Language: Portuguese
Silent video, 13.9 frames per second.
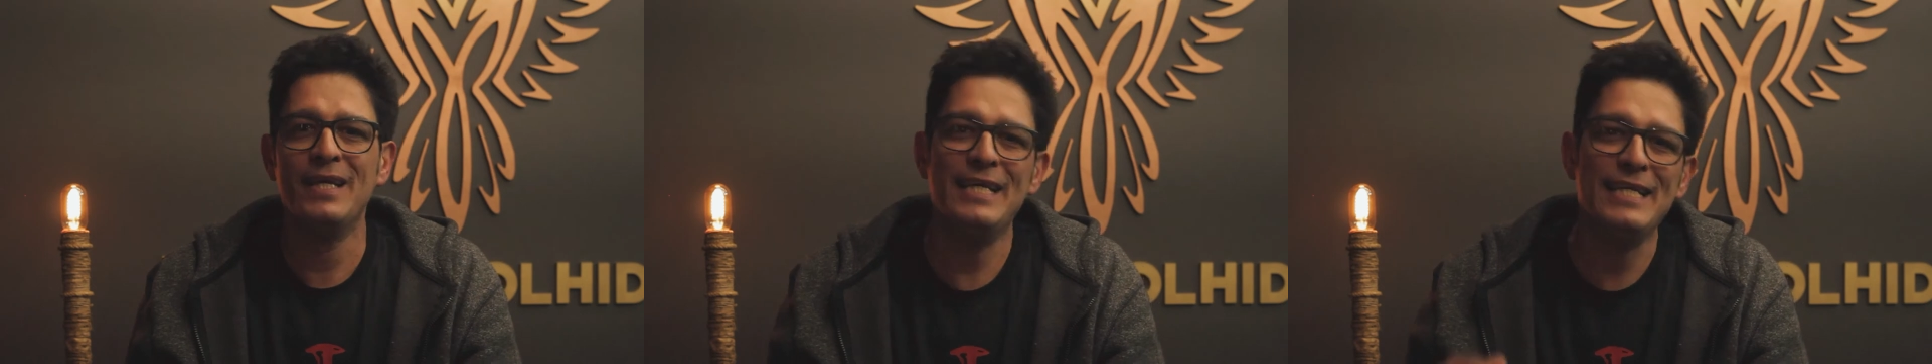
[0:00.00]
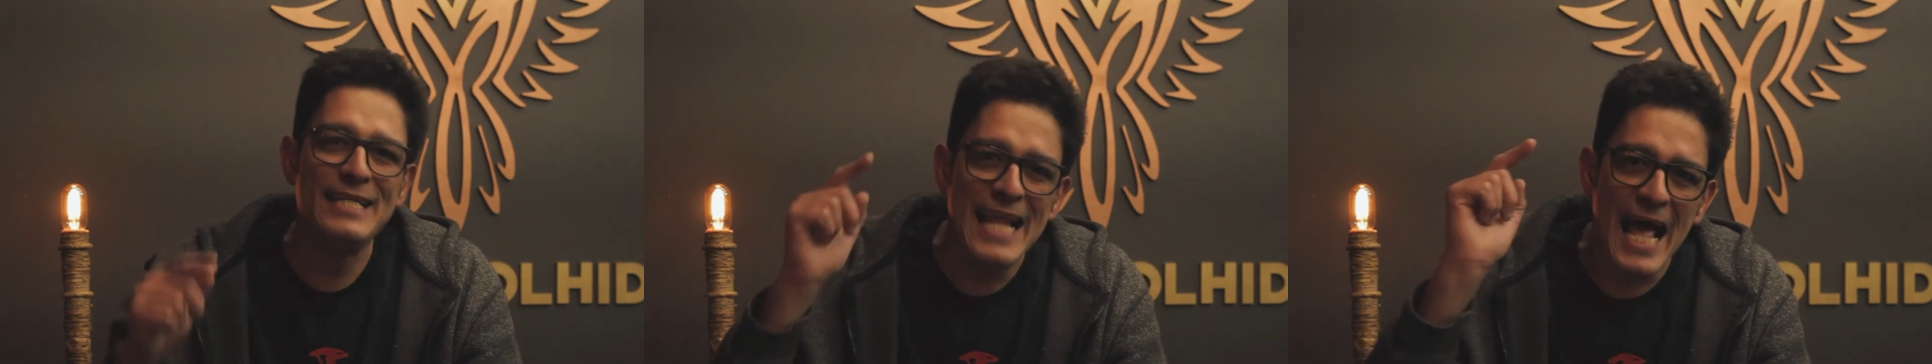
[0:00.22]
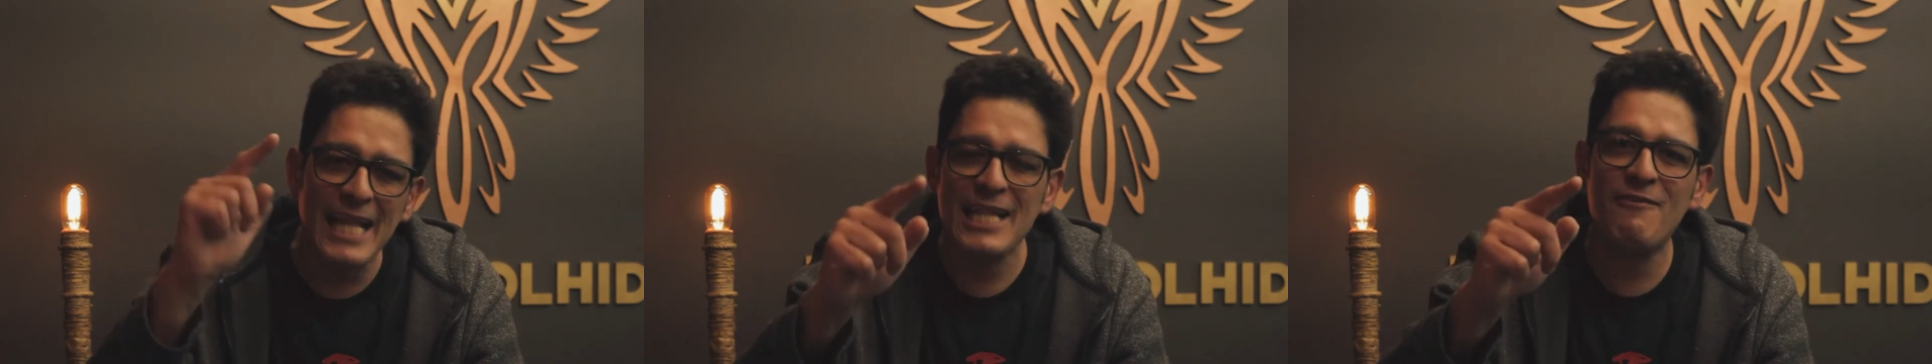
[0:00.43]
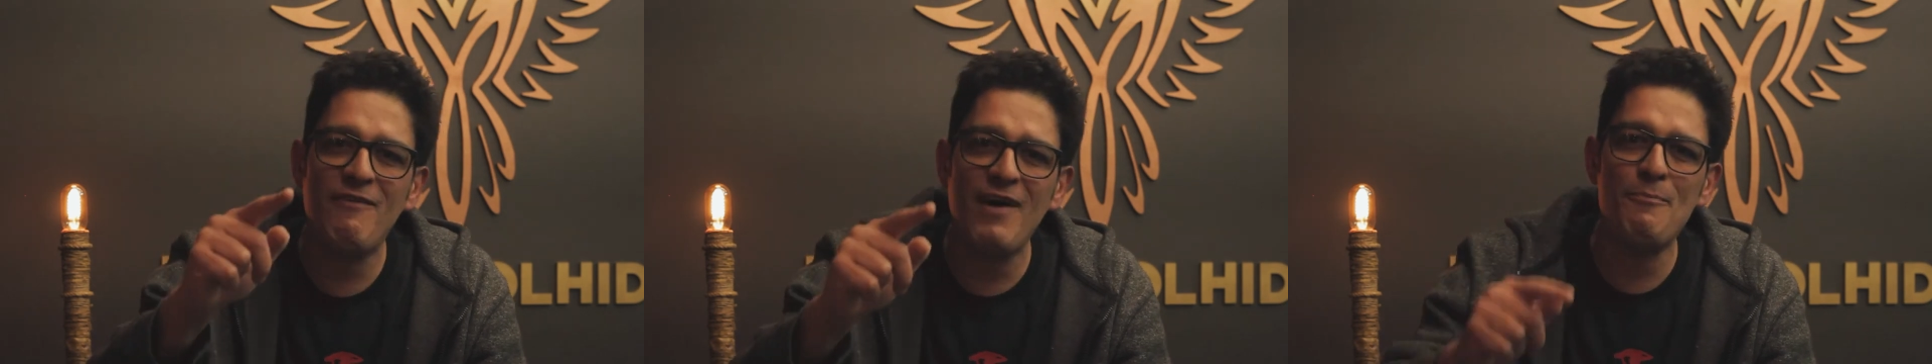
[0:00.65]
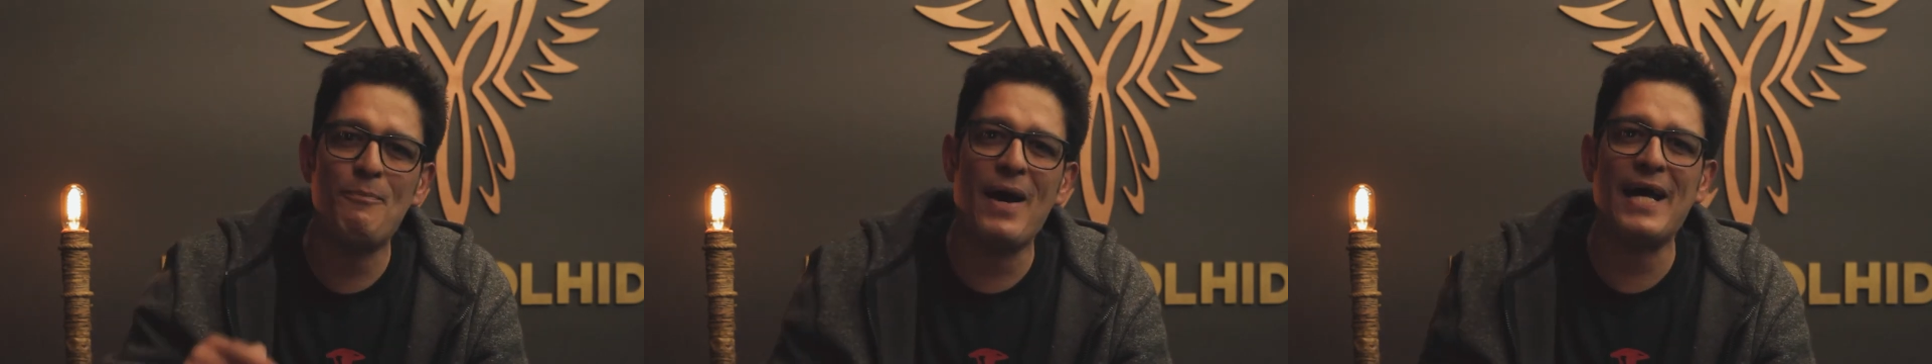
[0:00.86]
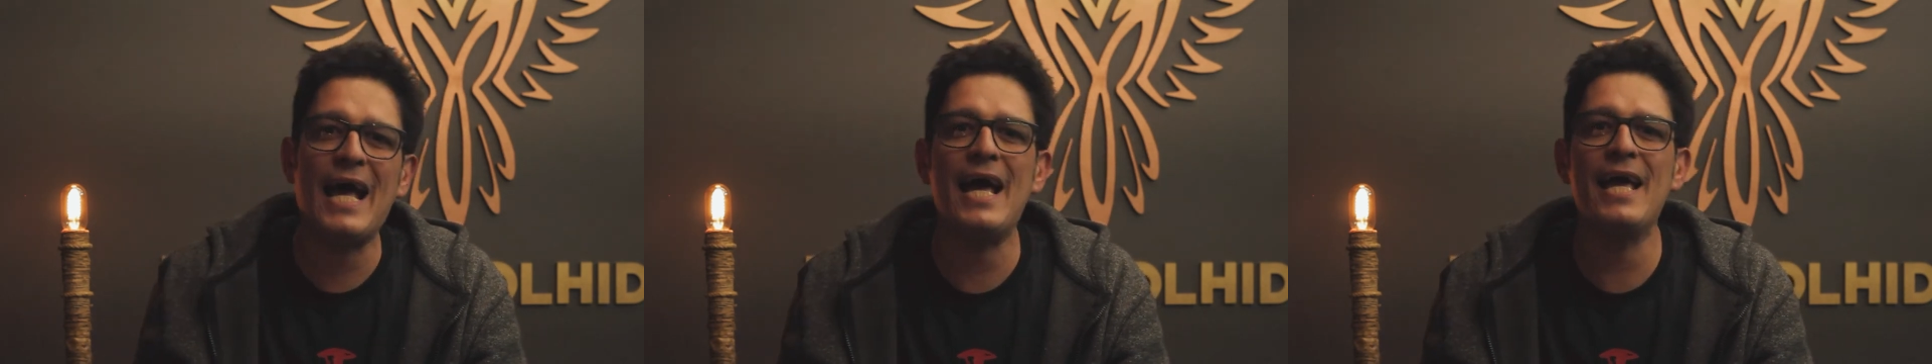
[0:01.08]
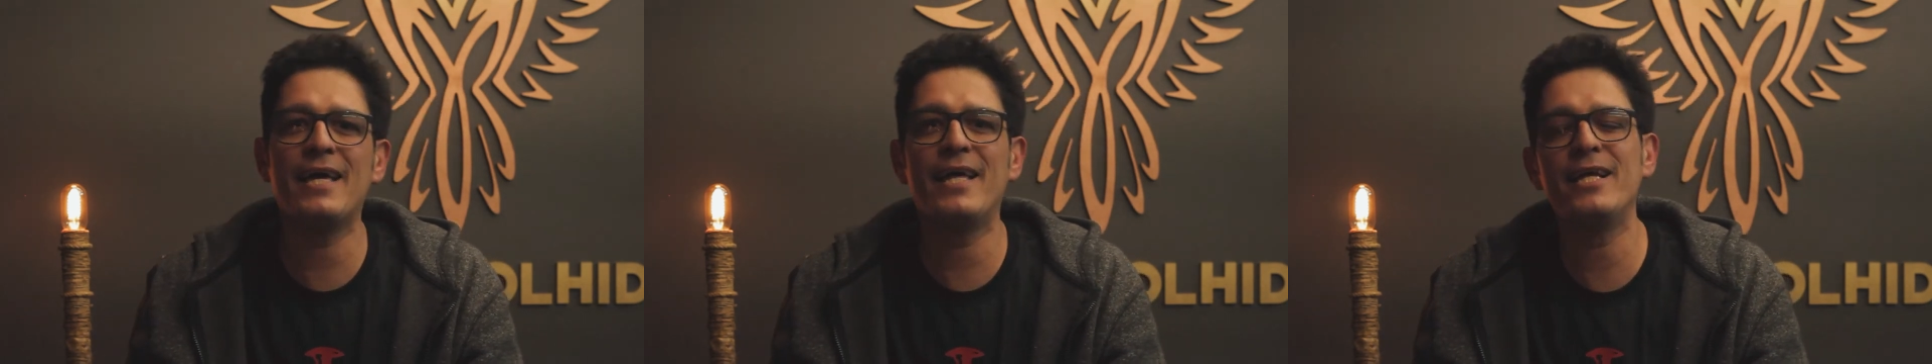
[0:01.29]
E nada vai
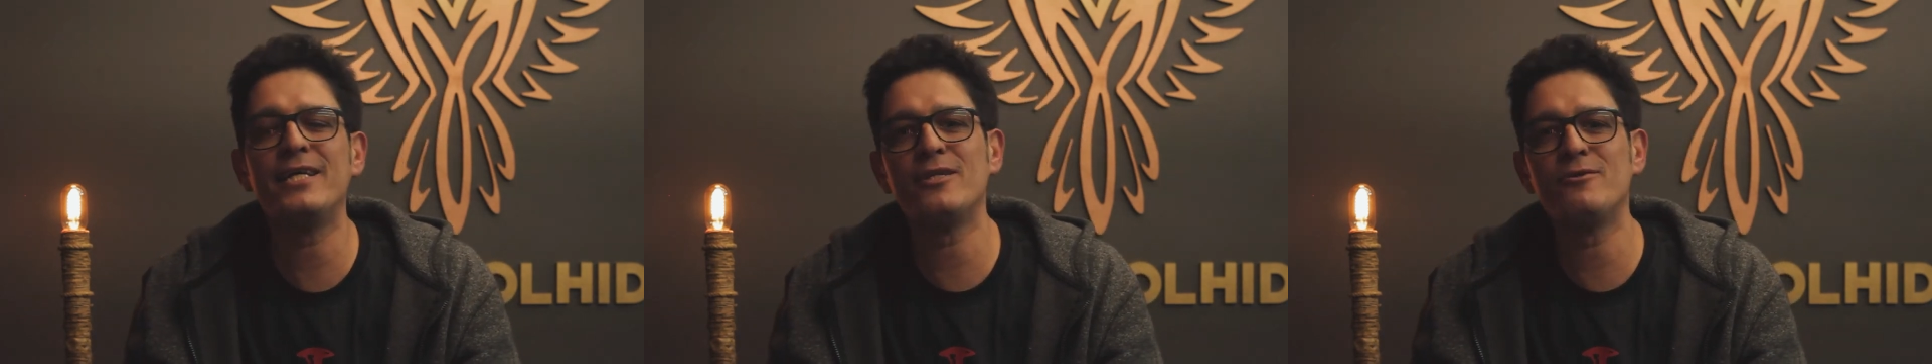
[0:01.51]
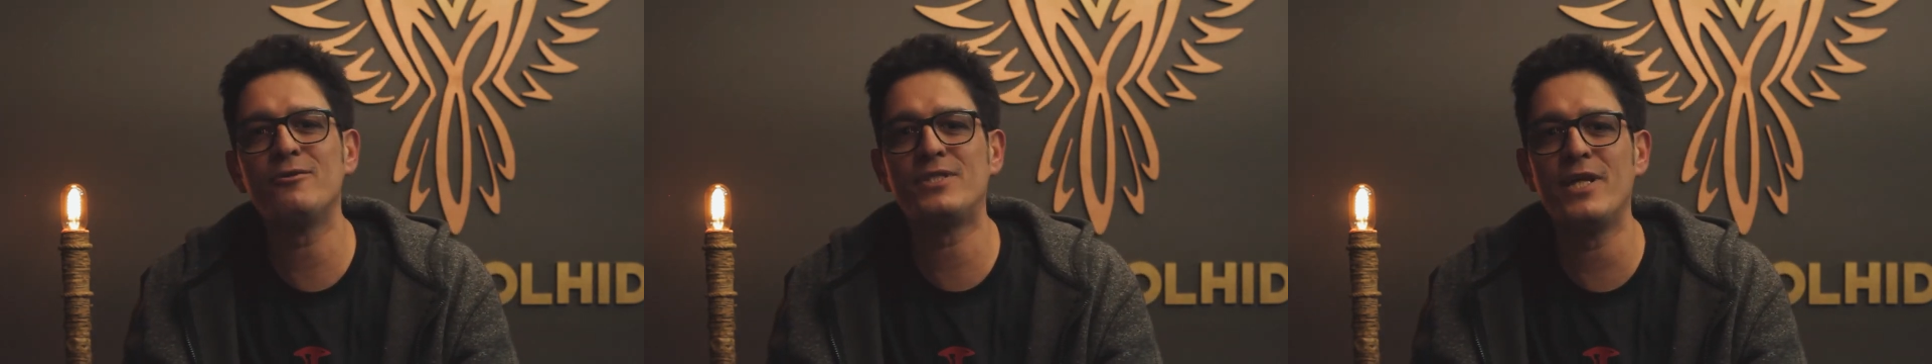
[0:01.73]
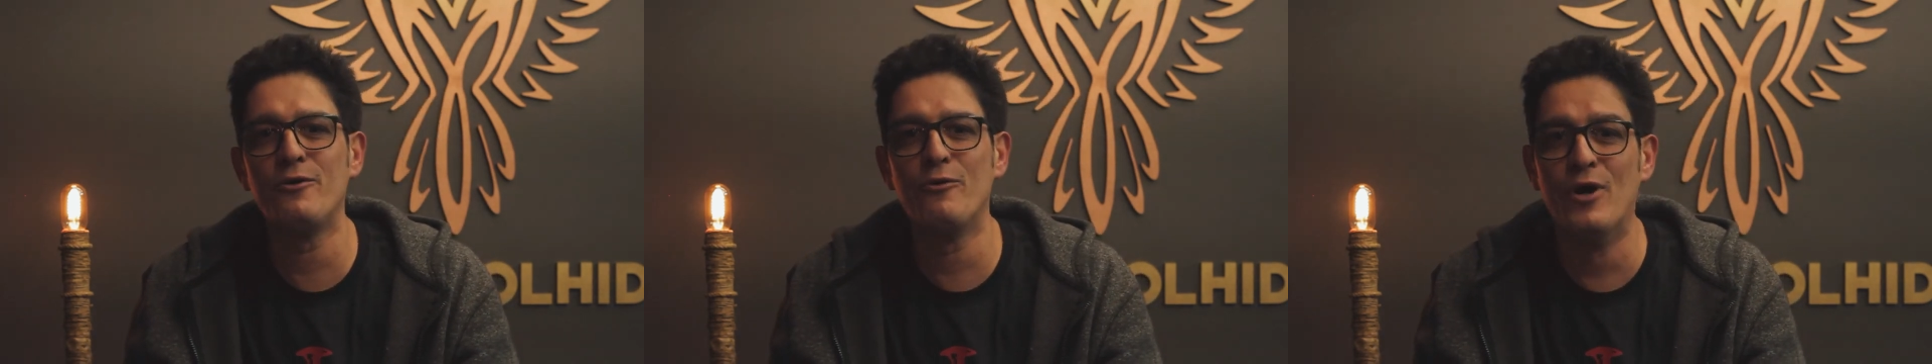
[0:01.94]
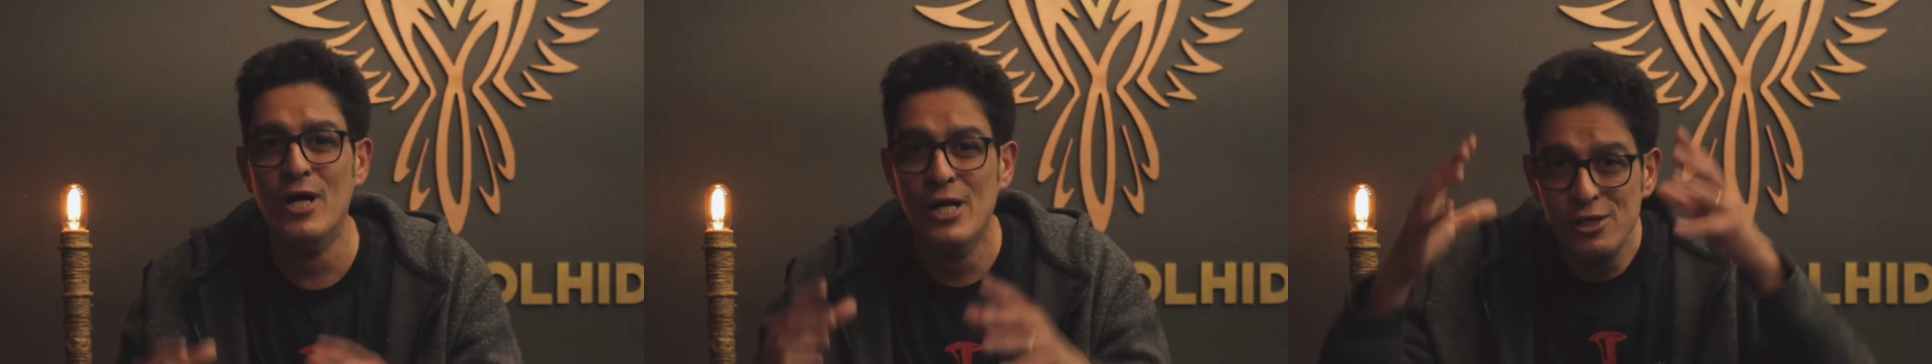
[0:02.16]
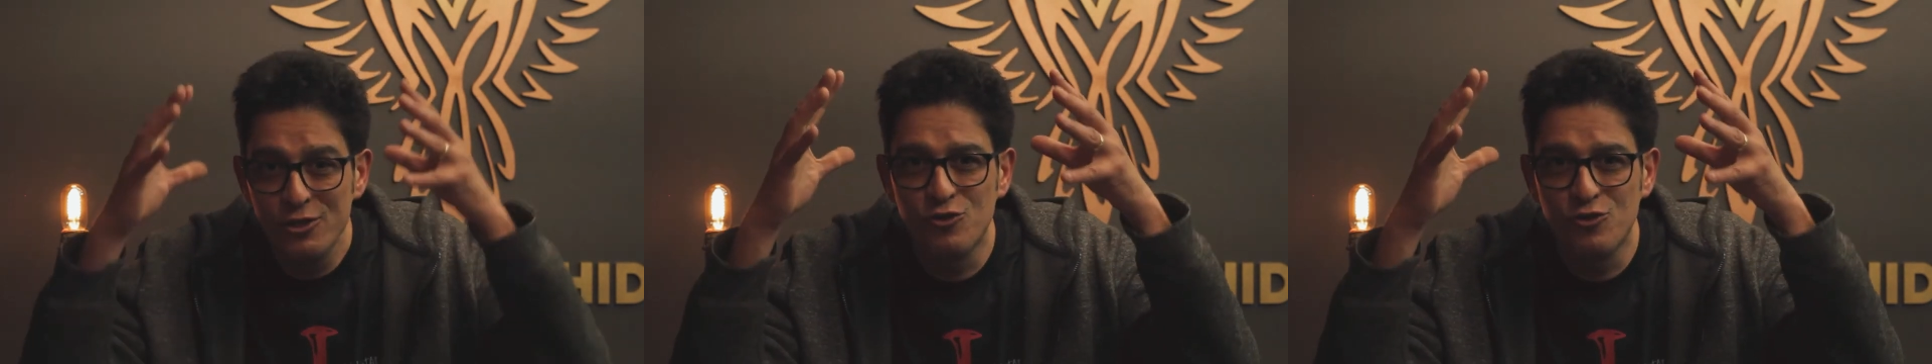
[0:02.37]
parar a igreja do Senhor.